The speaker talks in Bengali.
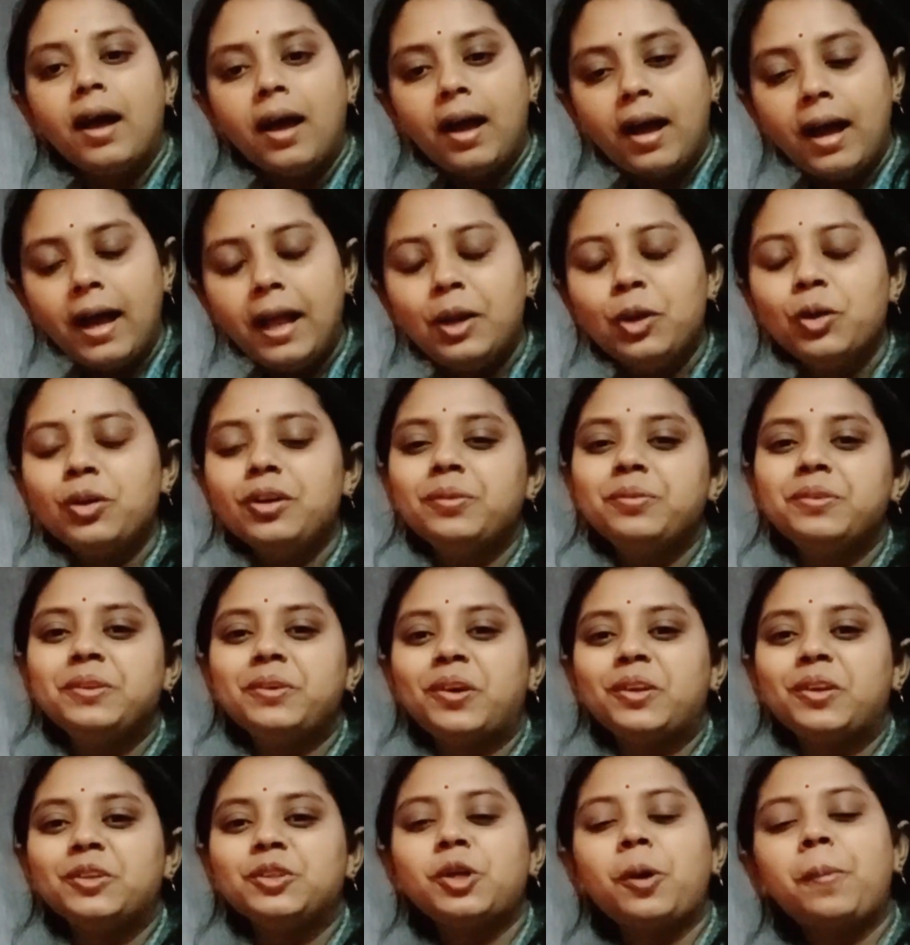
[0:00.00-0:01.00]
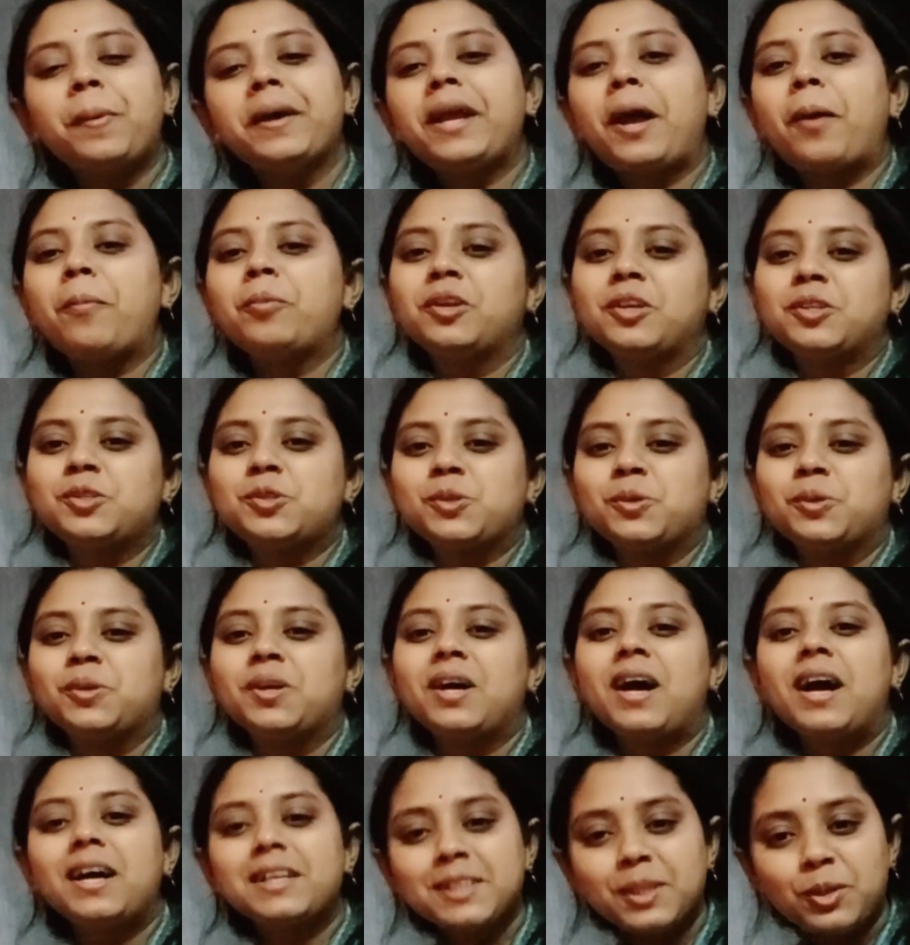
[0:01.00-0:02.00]
হ্যালো এভরিওয়ান সবাই কেমন আছো
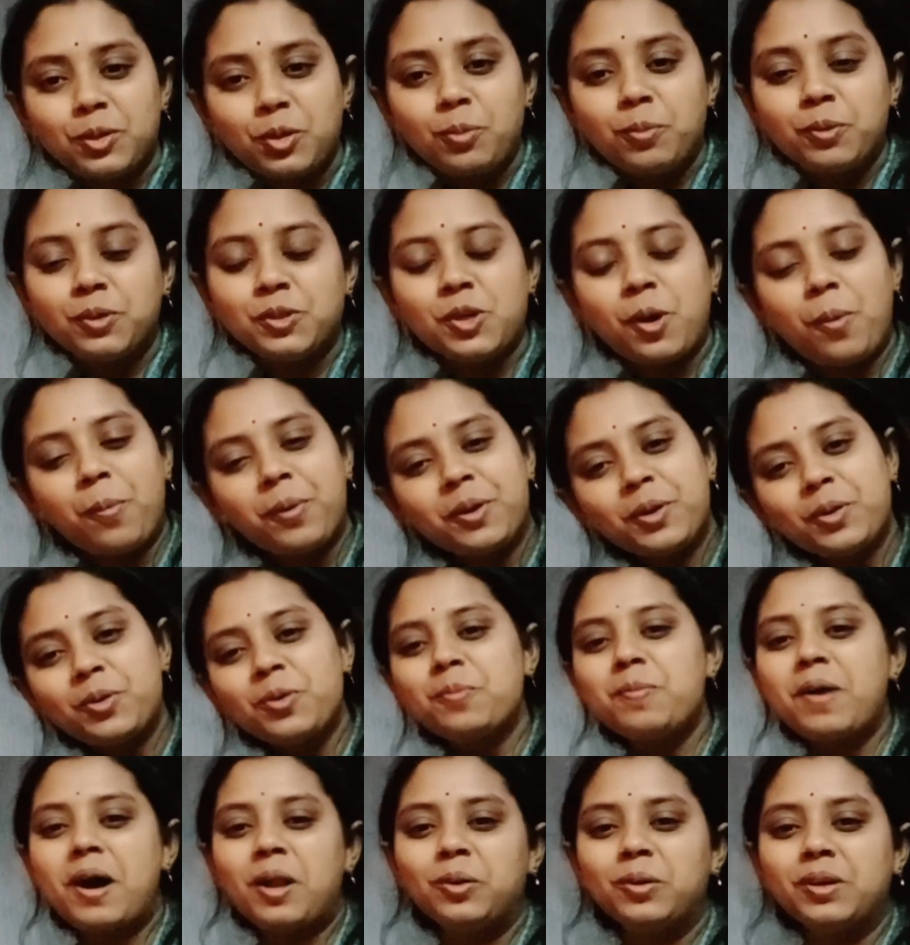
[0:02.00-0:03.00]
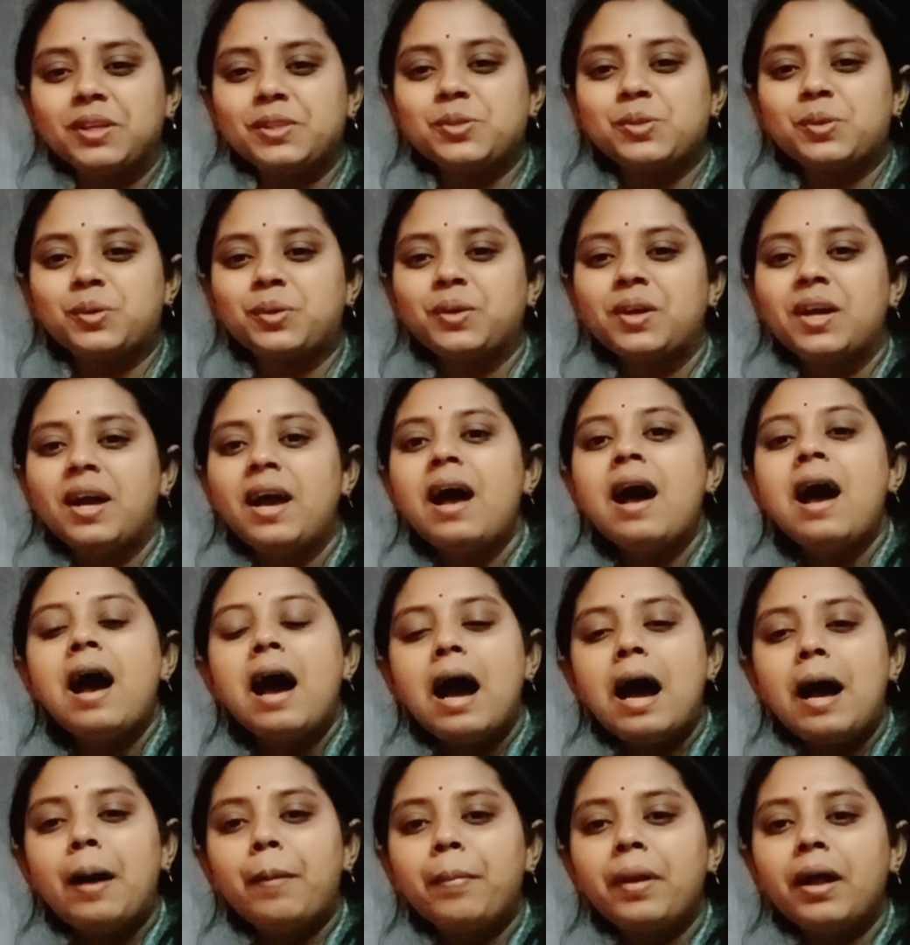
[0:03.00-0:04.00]
আশা করব সবাই খুব ভালো আছো
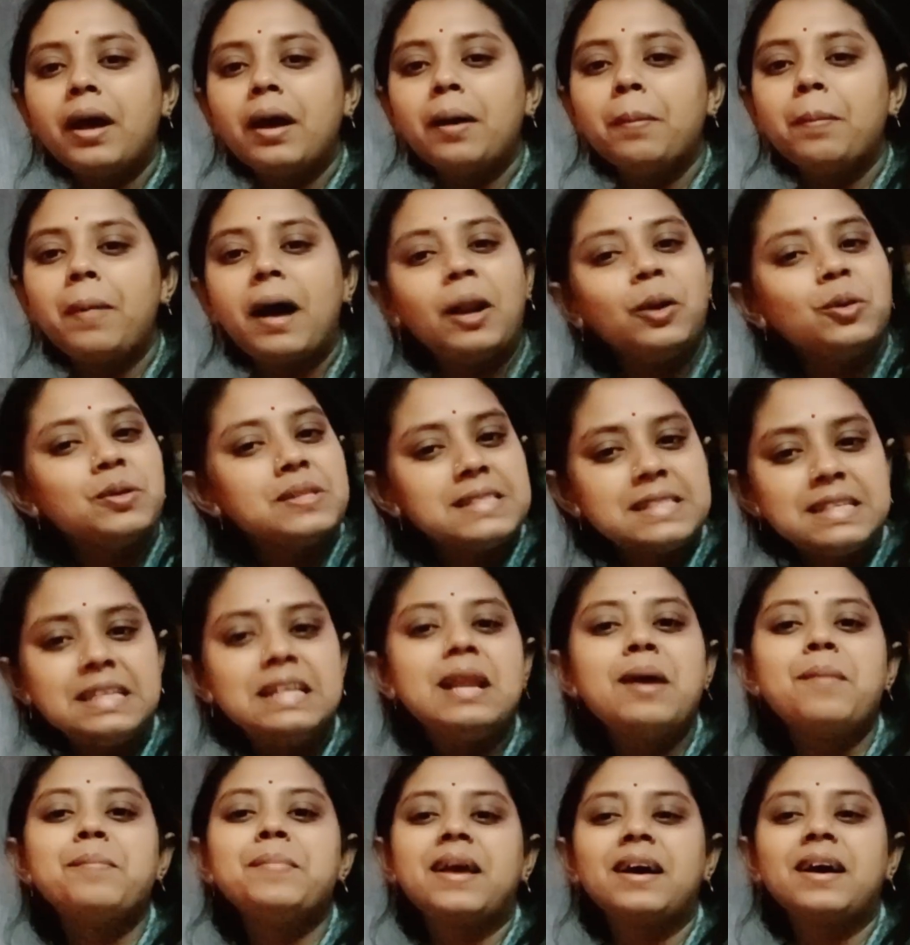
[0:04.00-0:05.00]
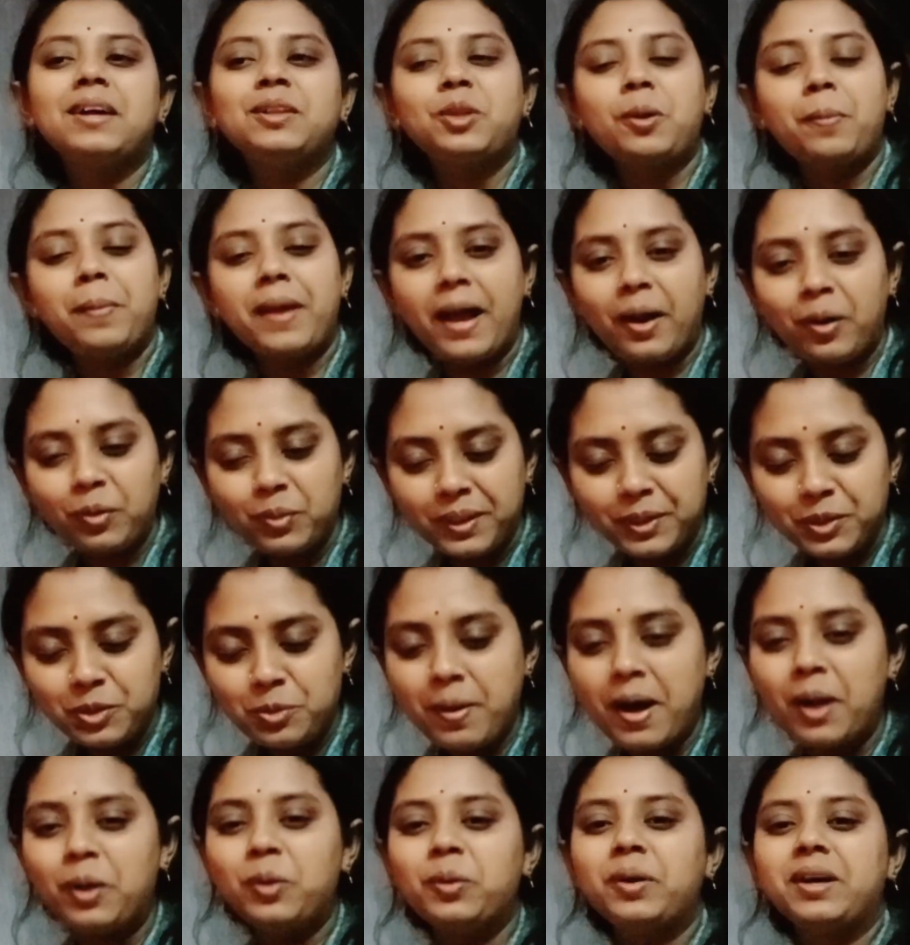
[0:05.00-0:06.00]
আমরা ভালো ছিলাম না তবে এখন একটু
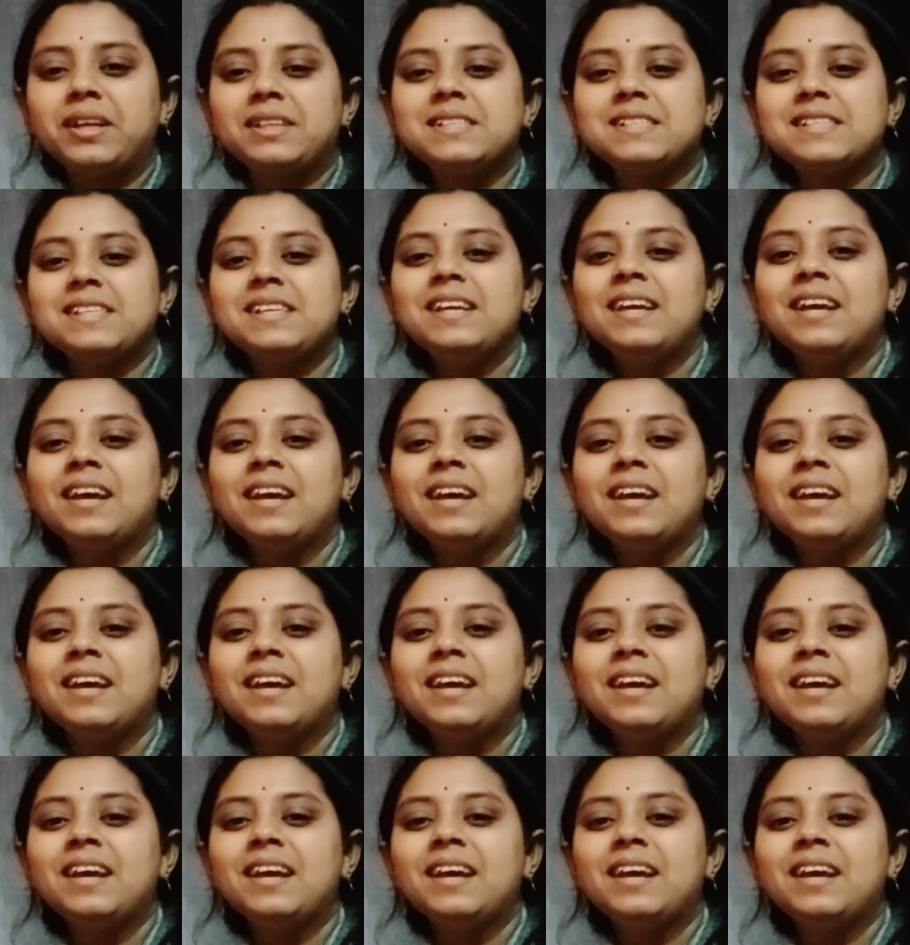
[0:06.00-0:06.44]
ভালো আছি